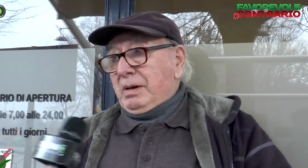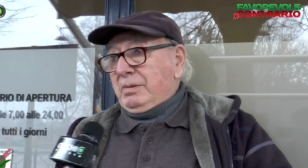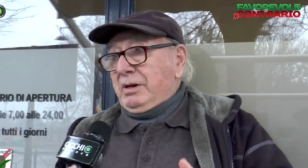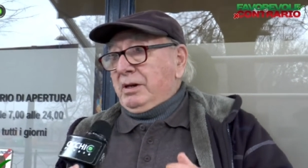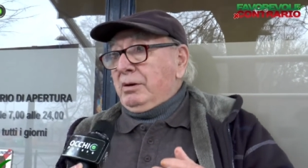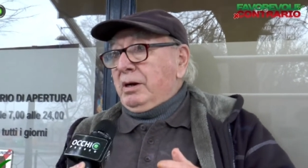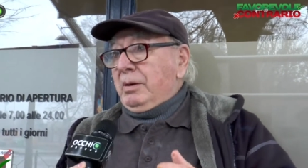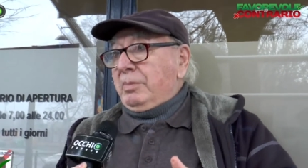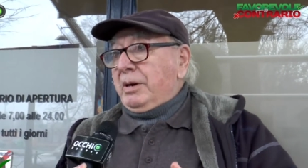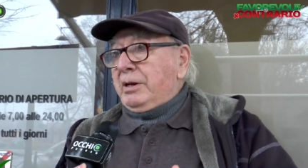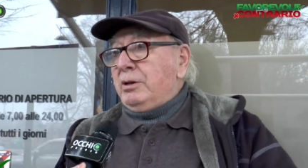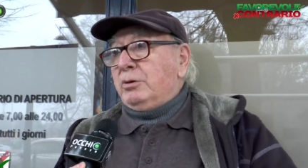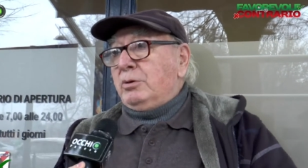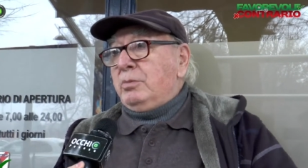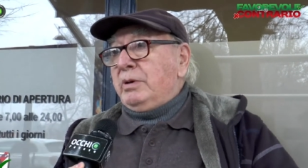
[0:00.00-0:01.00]
Eh, io la
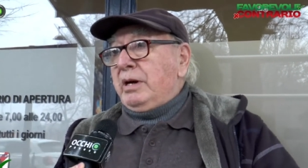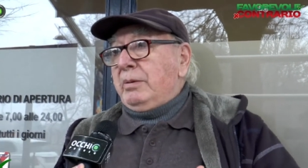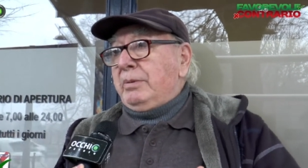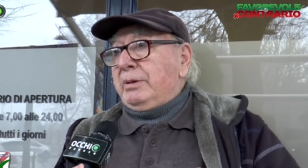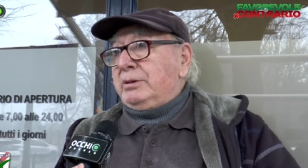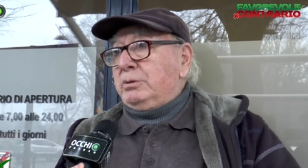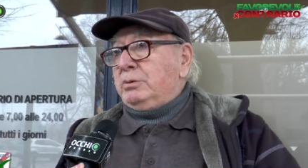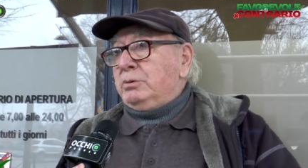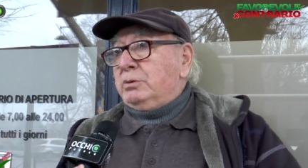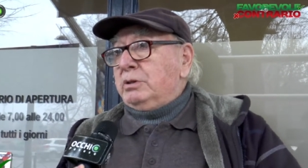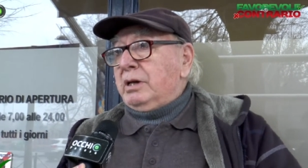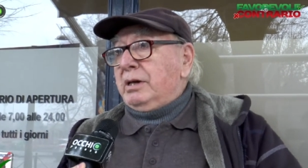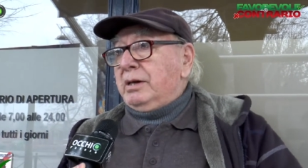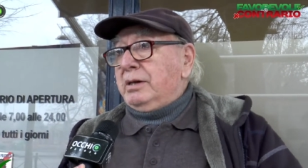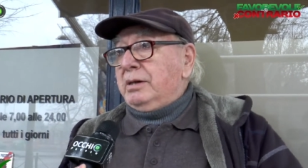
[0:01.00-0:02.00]
prendo come una
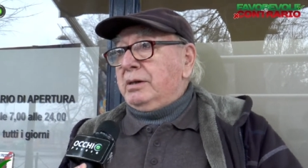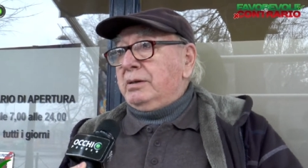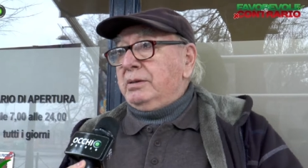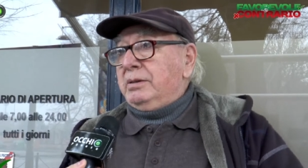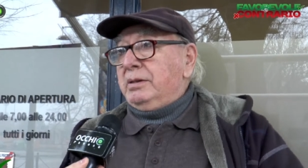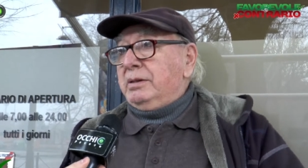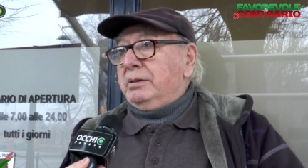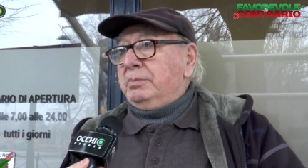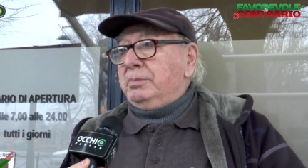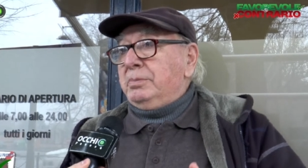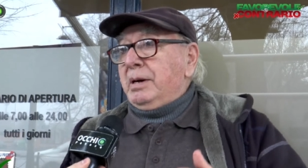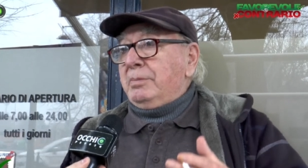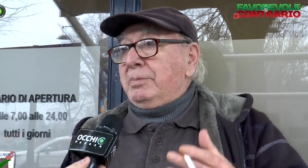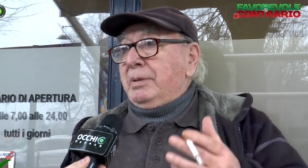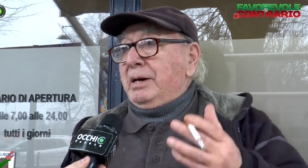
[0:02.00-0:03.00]
battuta. Il
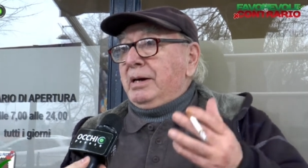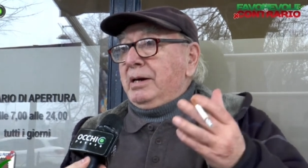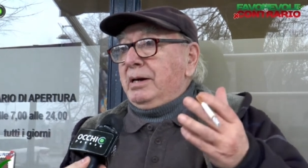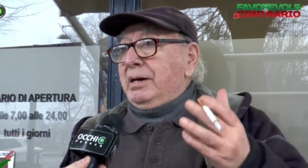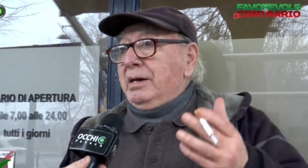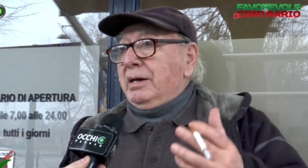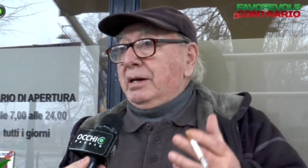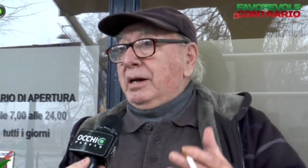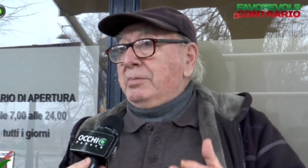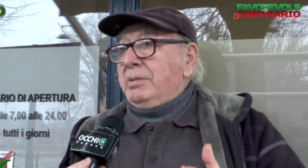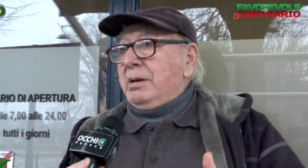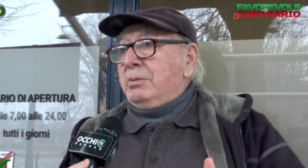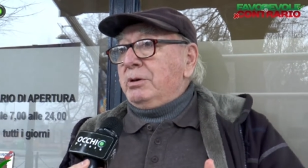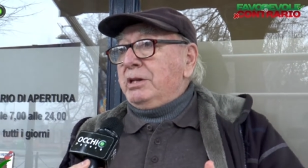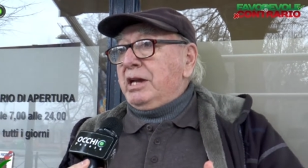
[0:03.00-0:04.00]
Papa che
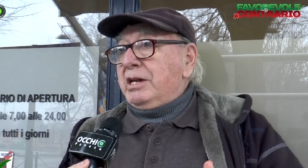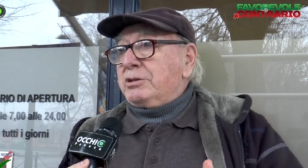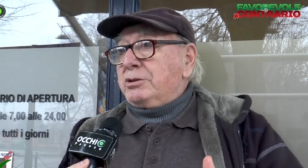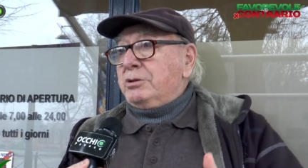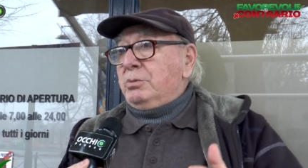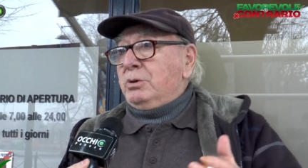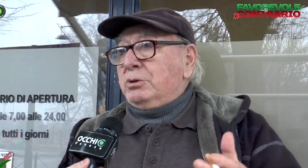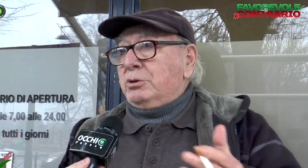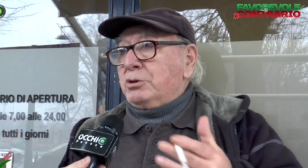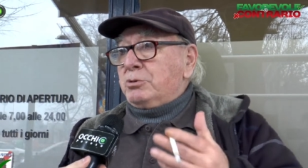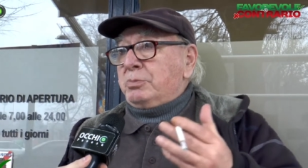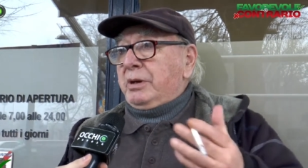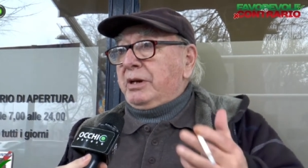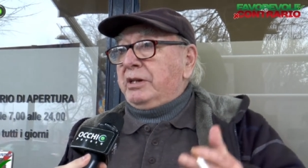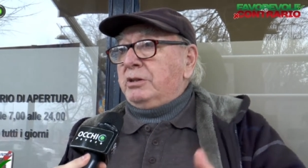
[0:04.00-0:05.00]
abbiamo adesso è molto
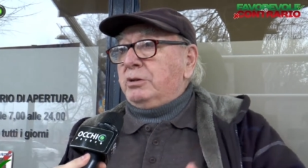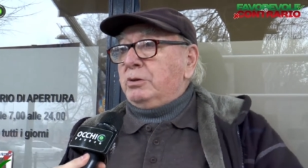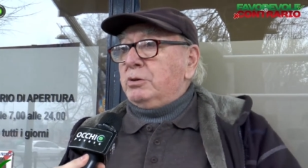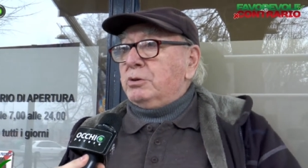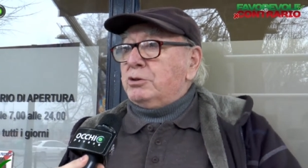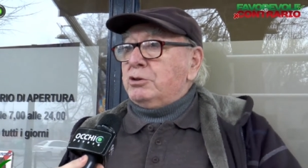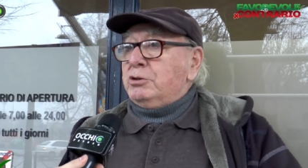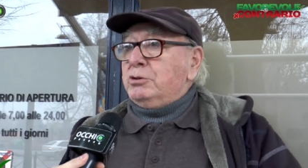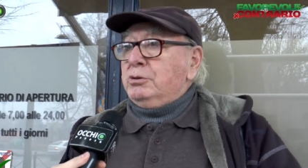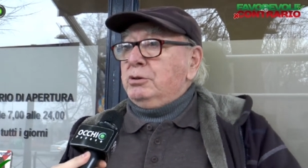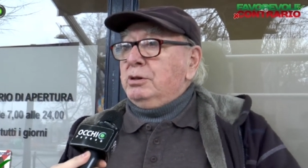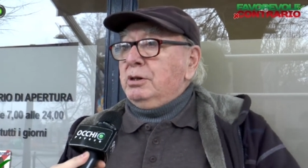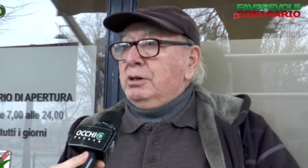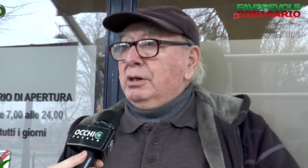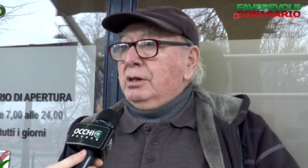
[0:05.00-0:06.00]
spiritoso
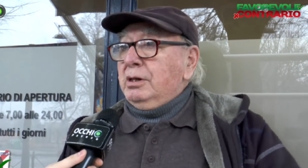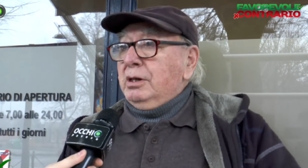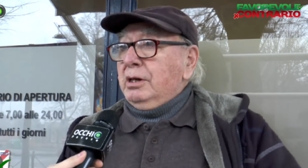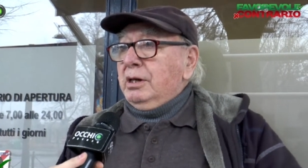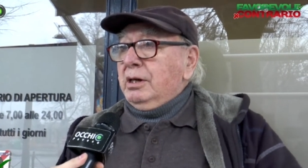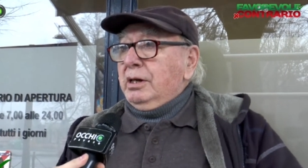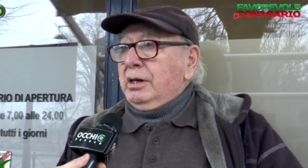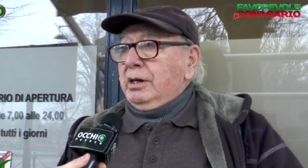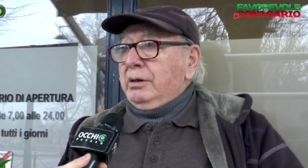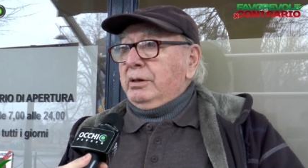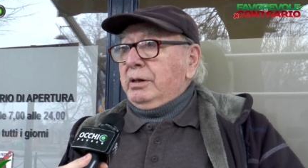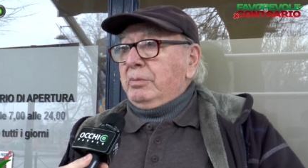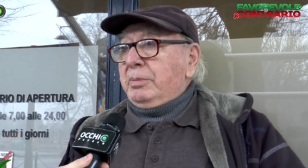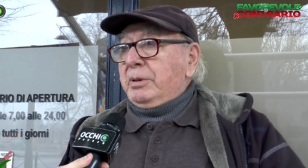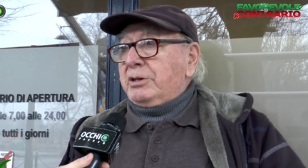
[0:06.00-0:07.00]
è
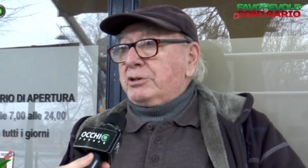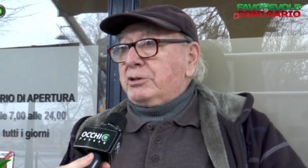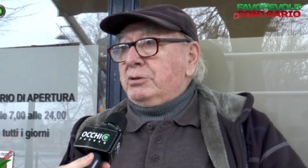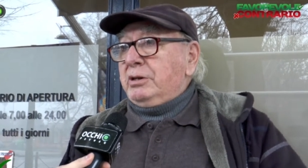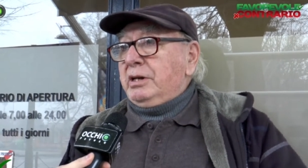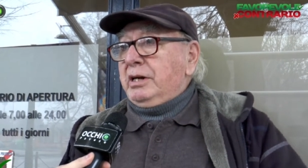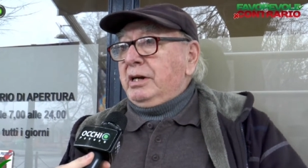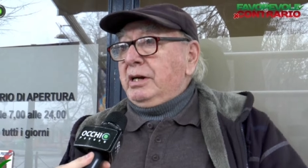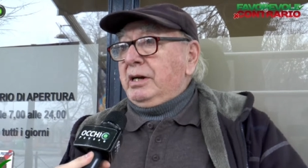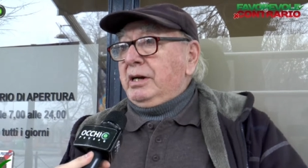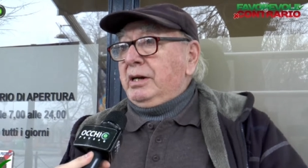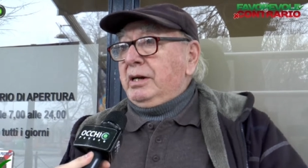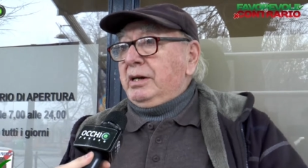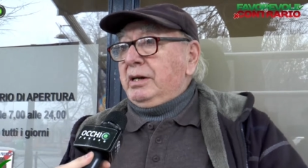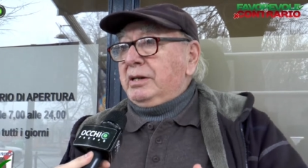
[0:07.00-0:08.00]
una
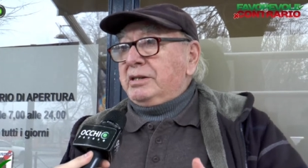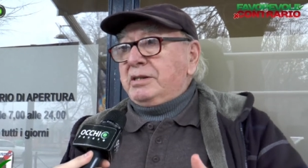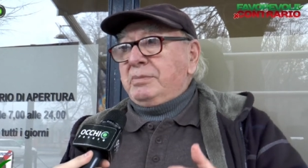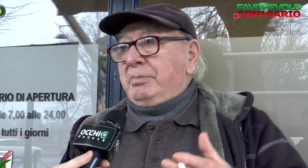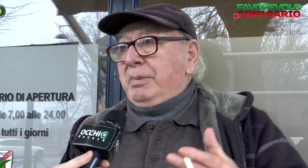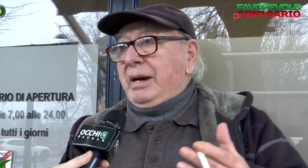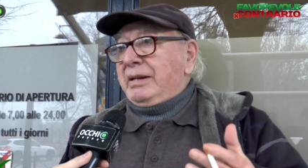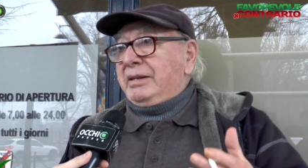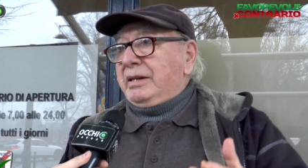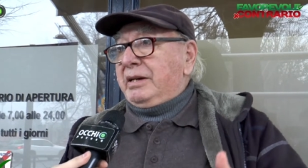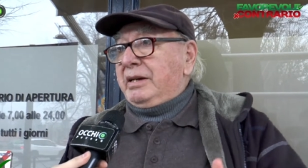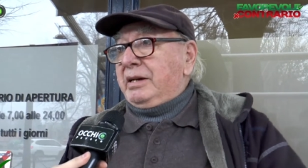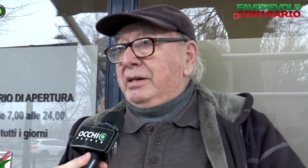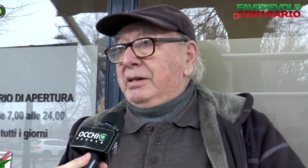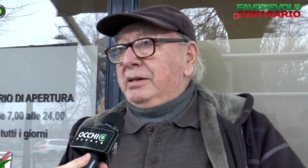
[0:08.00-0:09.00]
persona
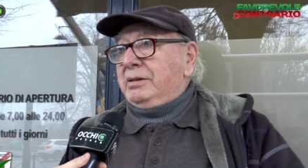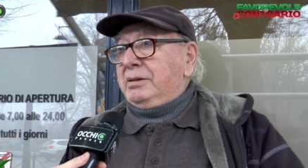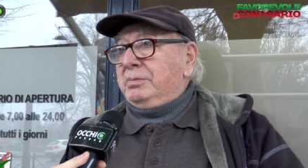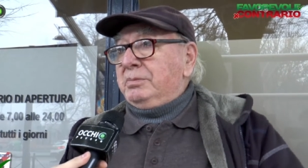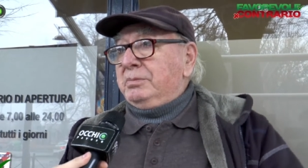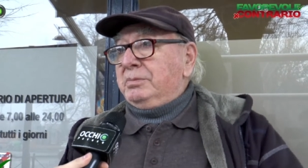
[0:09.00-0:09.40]
simpatica,